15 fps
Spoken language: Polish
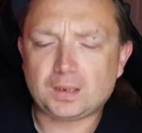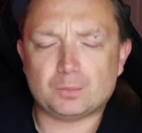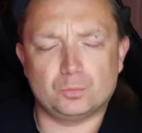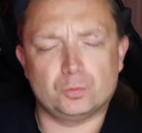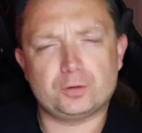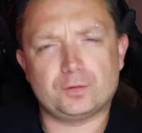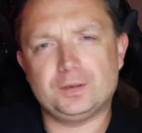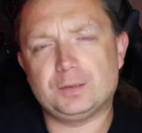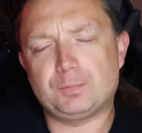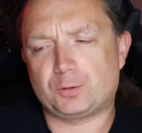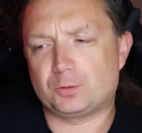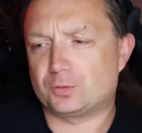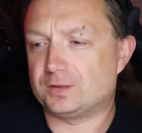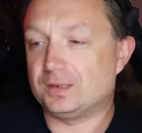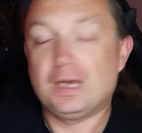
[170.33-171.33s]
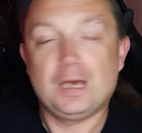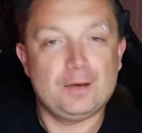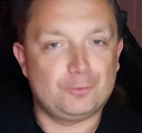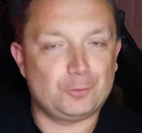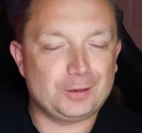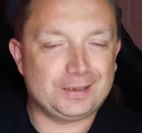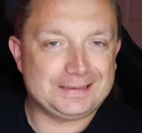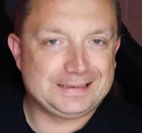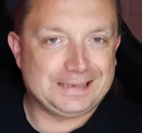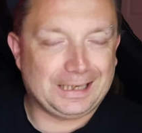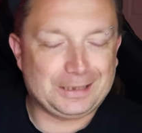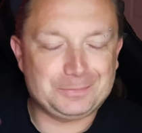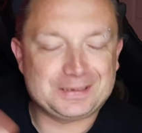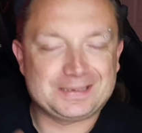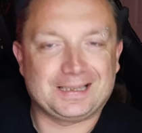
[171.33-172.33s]
mnóstwo innych produkcji. W ogóle
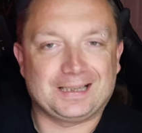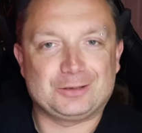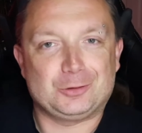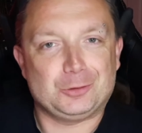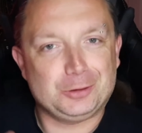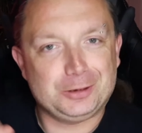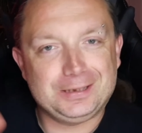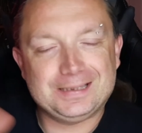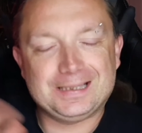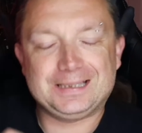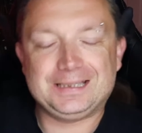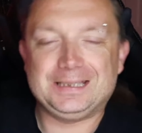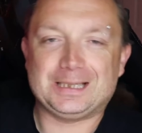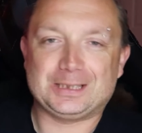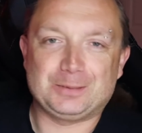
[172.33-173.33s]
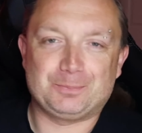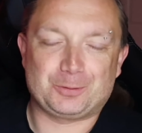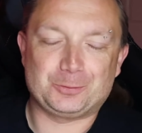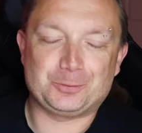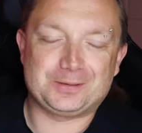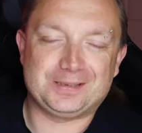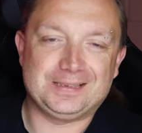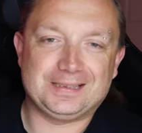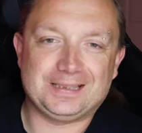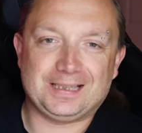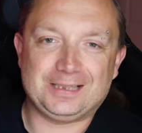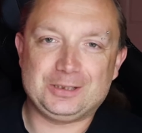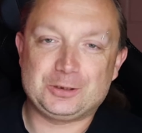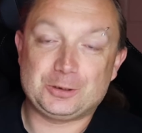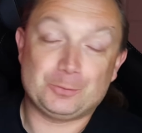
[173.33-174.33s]
daj mi znać, ile i jakie produkcji
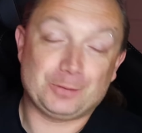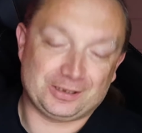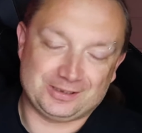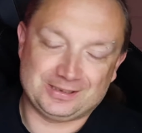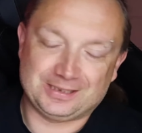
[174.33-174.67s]
naliczyłaś,